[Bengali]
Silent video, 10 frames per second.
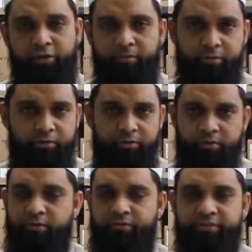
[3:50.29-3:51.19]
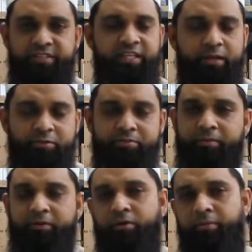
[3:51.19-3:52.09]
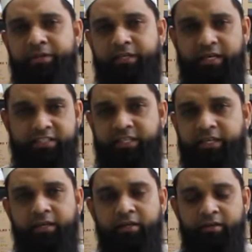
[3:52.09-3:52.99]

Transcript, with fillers: সম্পূর্ণ ফ্রি সার্ভিস পাবেন কোম্পানির কাছ থেকে